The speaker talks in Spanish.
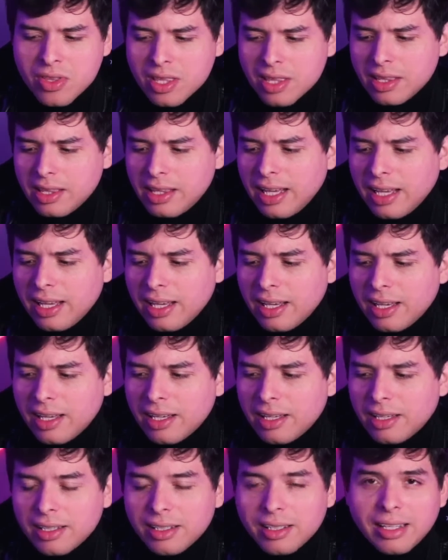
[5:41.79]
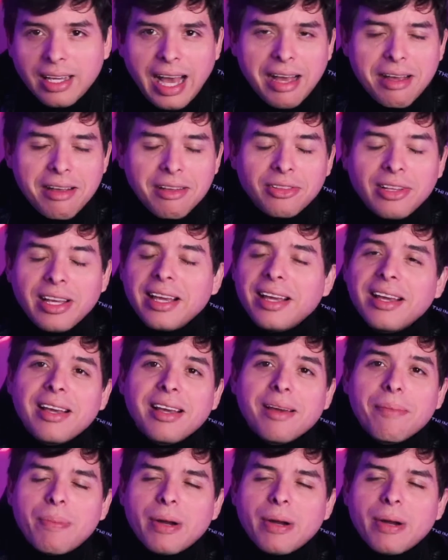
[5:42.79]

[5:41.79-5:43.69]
de, de,